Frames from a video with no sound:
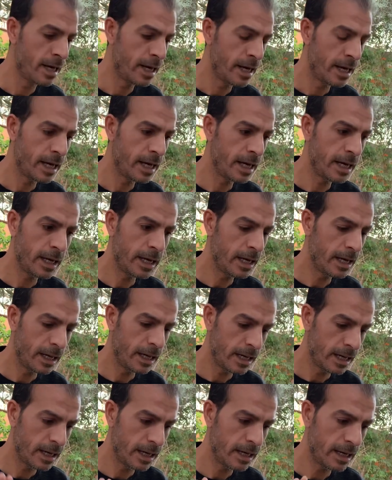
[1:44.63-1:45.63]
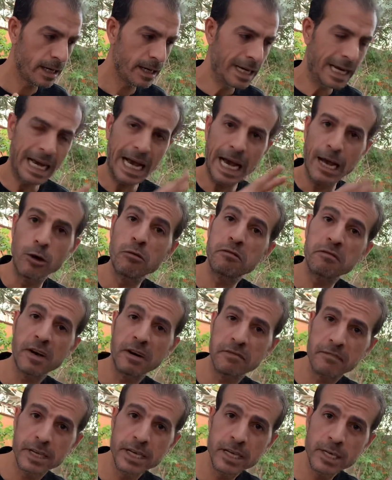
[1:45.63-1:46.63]
أه هلفها
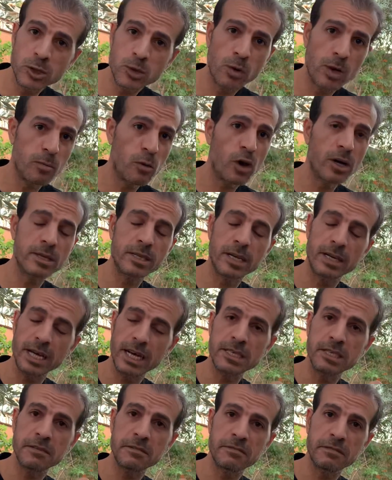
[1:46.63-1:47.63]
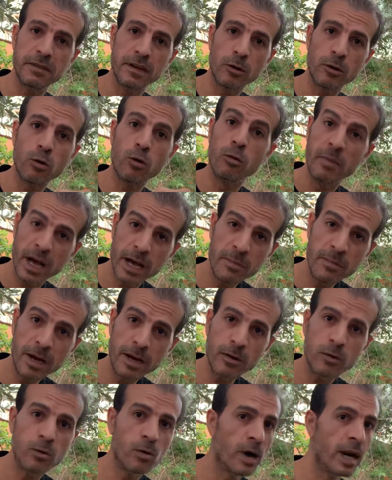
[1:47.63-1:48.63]
في كيس ولما اخذ انا اسف في
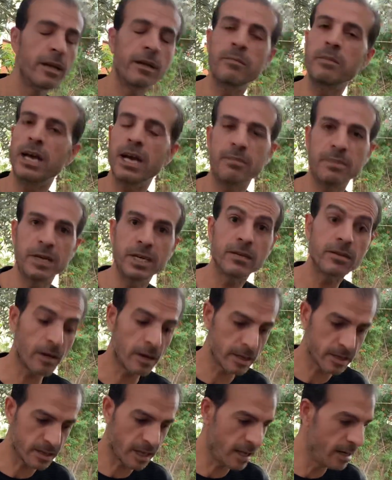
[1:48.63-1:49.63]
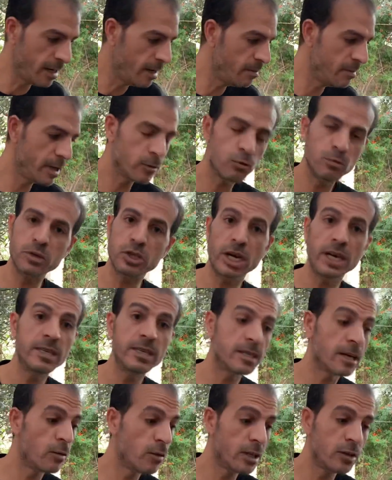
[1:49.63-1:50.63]
القمامه وهنرميها بعيد خالص عن البيت ومش
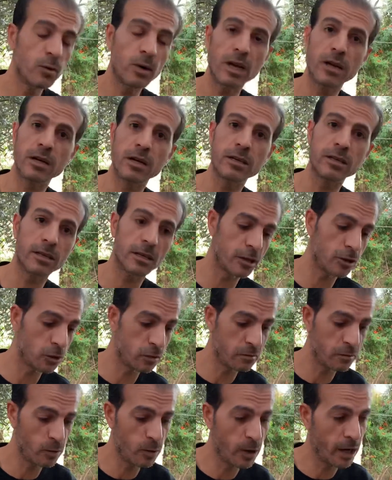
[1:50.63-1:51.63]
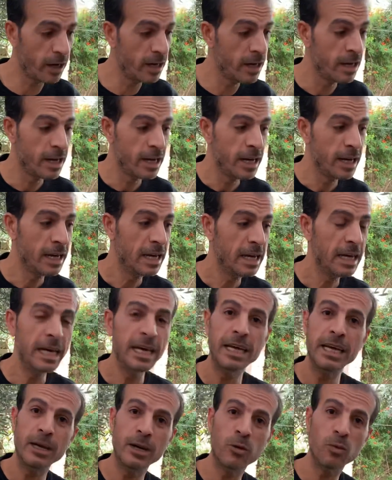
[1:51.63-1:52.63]
عايز اولادي ولا القطط يشوفوها
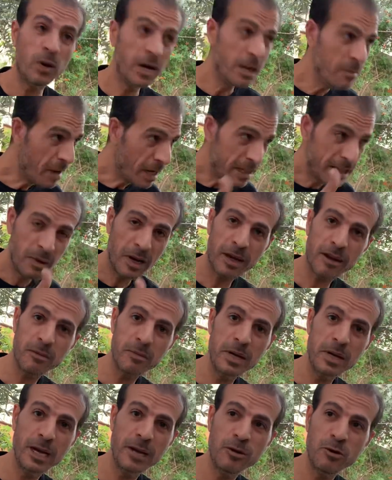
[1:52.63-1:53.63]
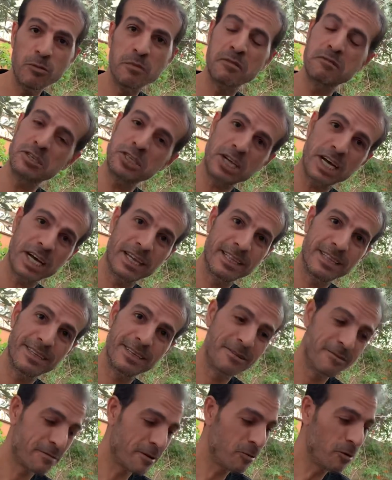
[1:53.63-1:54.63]
أه وانا معدي بالعربيه اليوم مفيش حد
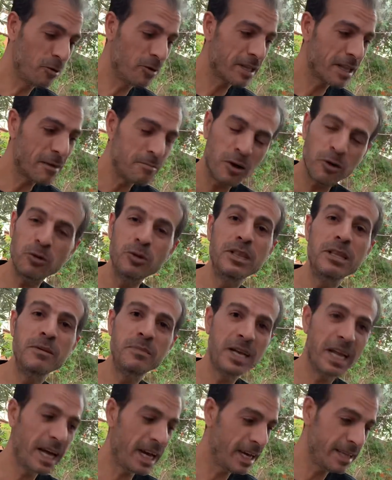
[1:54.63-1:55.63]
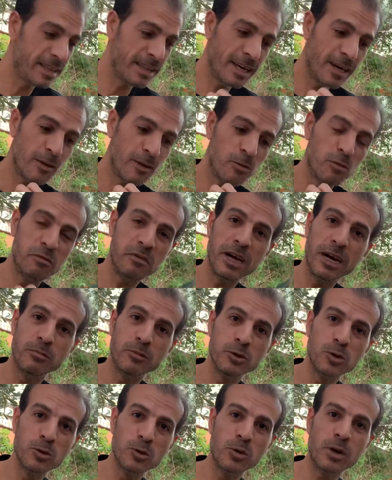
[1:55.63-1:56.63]
فقلت اما خد لي منها حته وفيها
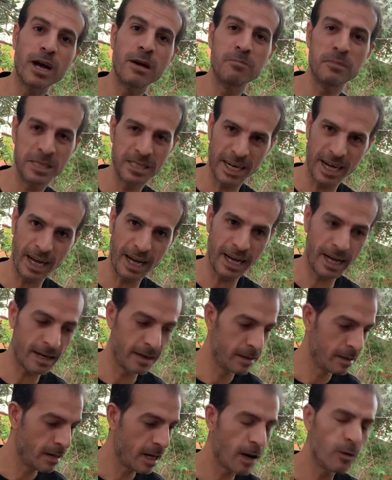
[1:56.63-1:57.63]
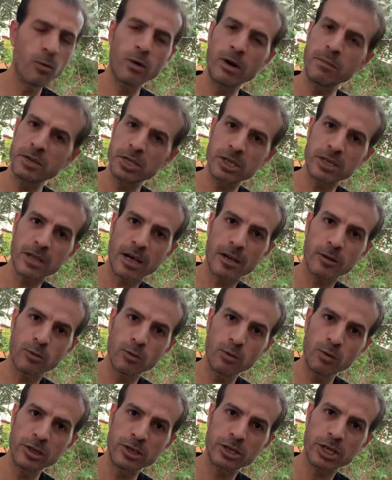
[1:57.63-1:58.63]
بذور اما ازرعها اول ما جيت على
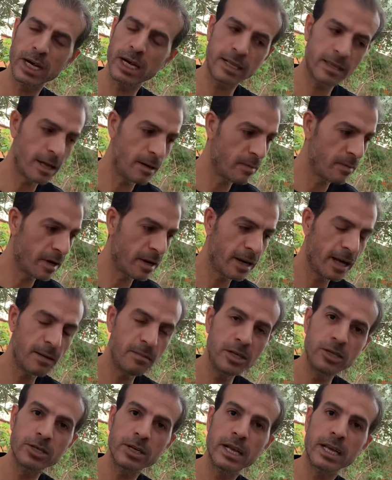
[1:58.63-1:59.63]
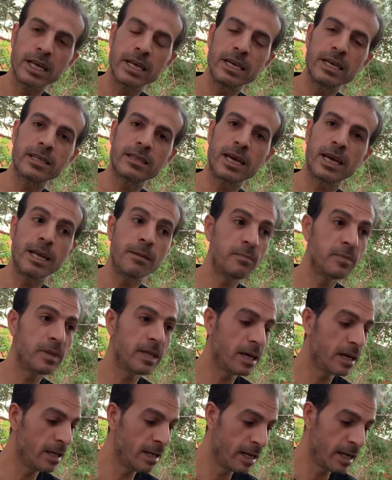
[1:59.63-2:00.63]
طول شغلت البرنامج لقيتها
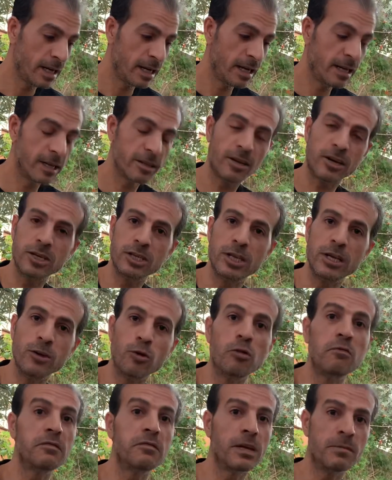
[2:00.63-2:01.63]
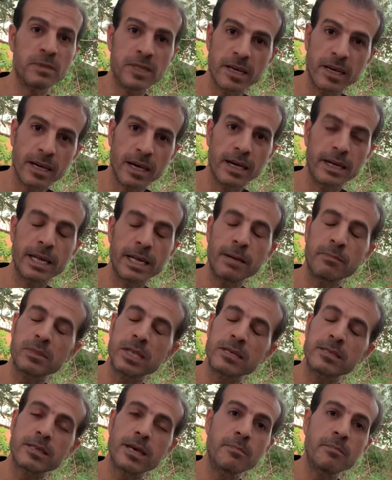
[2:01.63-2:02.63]
نبته لدرجه اني خفت امسكها
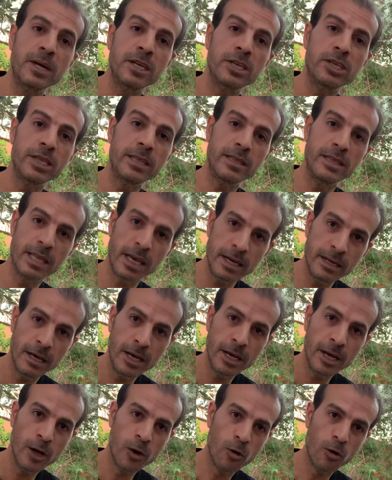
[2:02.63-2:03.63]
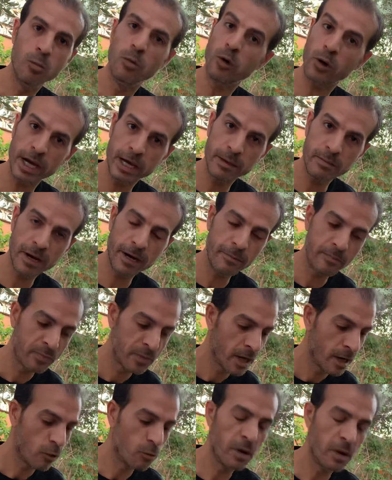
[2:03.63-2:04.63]
نبته سامه جدا ومرعبه
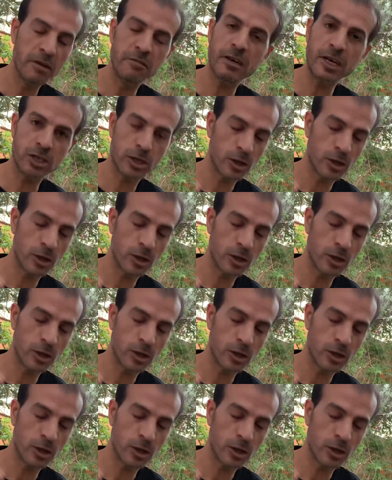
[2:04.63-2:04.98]
وما ينفعش